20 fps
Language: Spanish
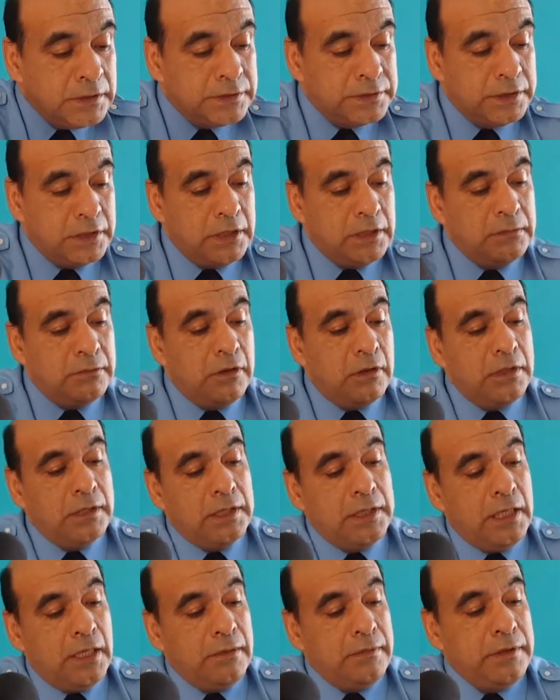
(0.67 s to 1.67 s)
Seguimos,
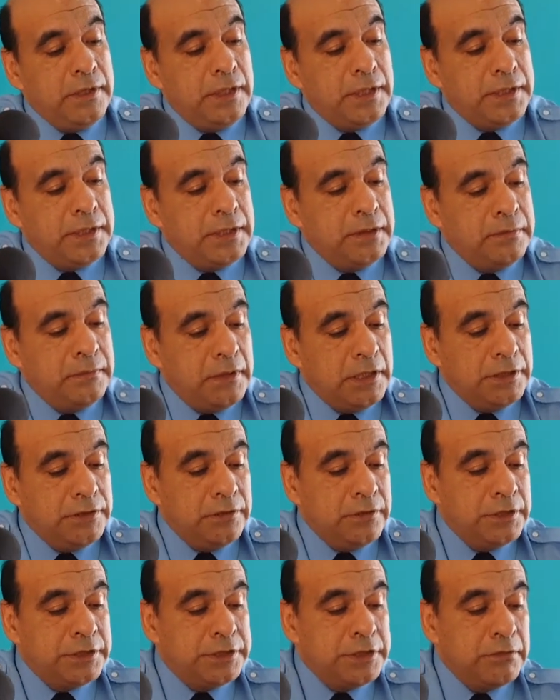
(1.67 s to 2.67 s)
el día de viernes,
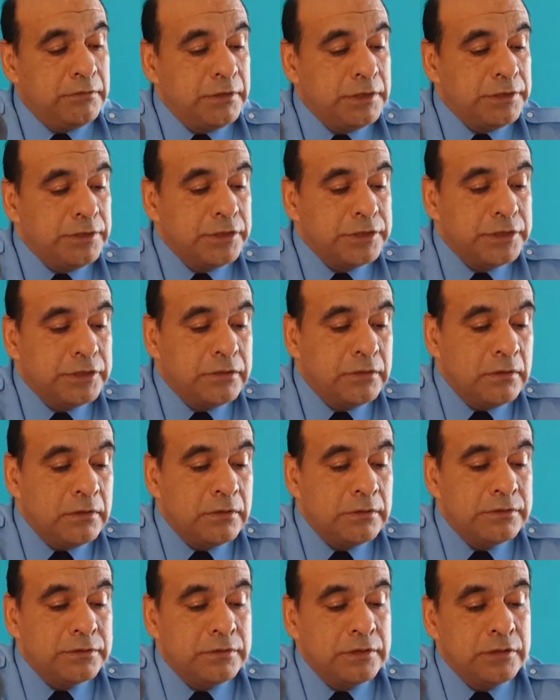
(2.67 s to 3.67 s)
21.50, se
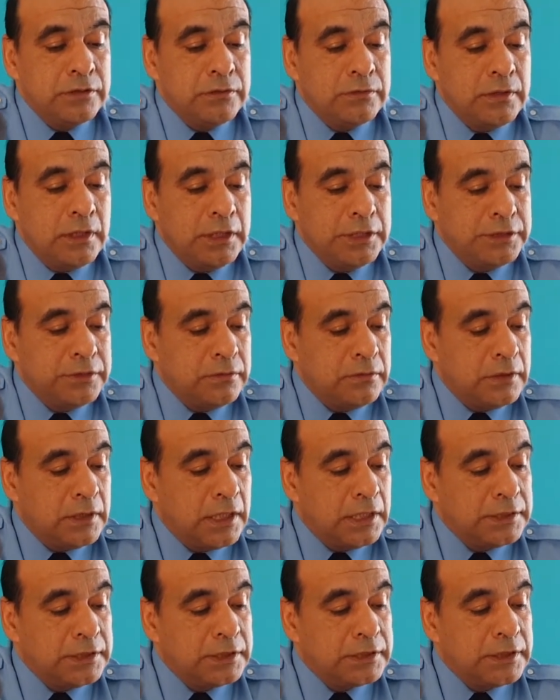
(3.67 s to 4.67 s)
toma conocimiento de un ilícito en
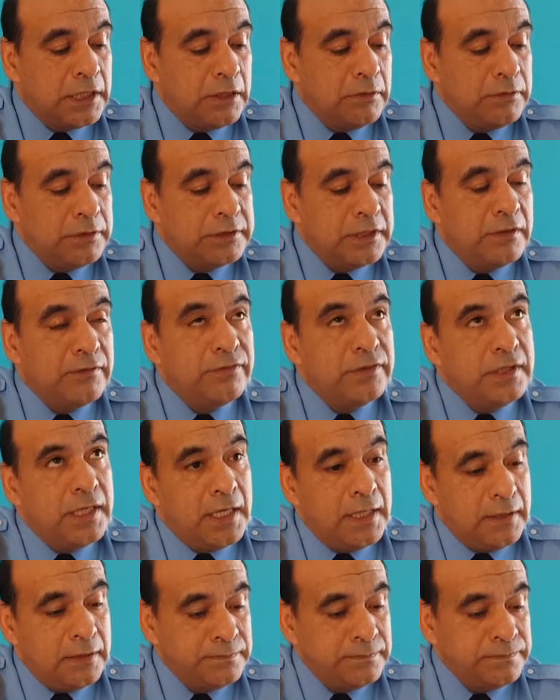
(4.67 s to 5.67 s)
calle San Luis al
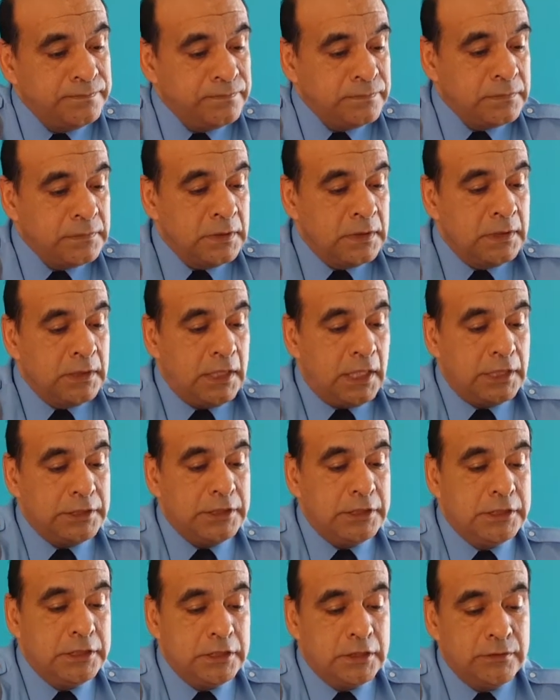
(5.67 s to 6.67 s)
final.
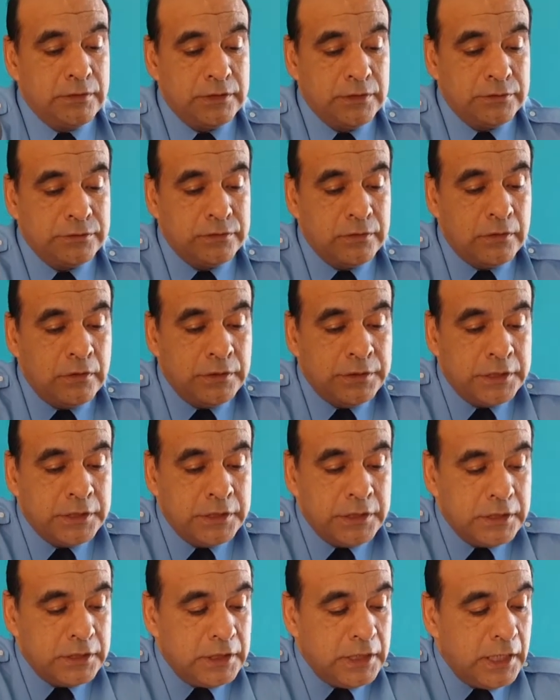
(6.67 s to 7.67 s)
Allí se entrevista a un ciudadano de
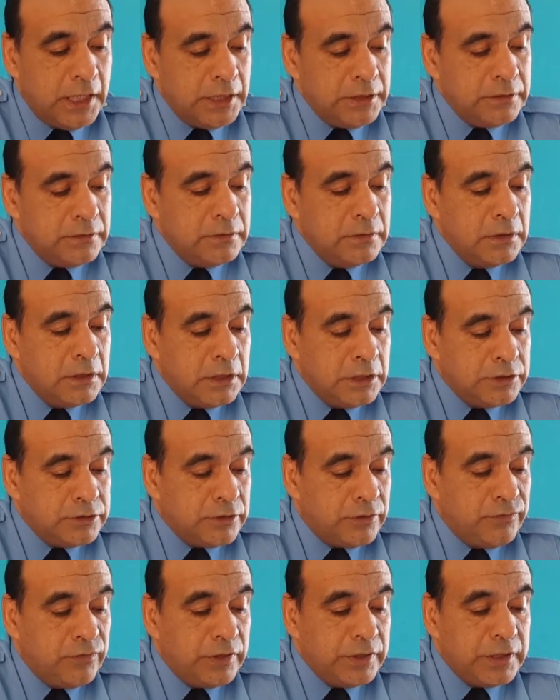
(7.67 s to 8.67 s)
33 años,
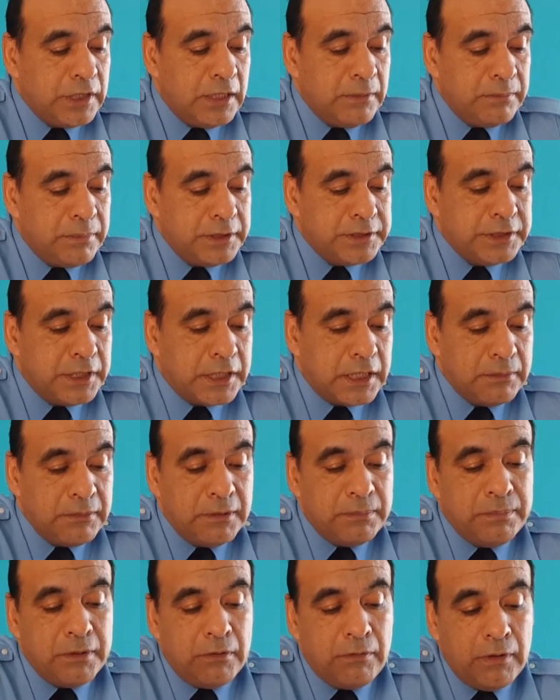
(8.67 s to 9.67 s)
chofer de la empresa
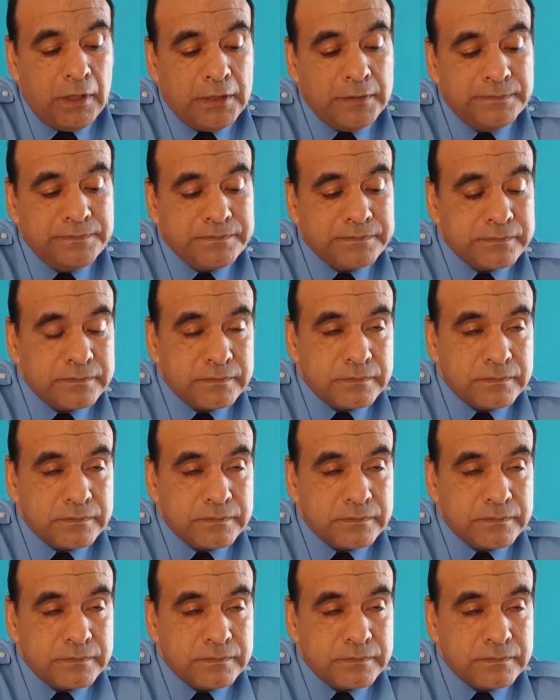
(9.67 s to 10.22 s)
Remis Pehuen,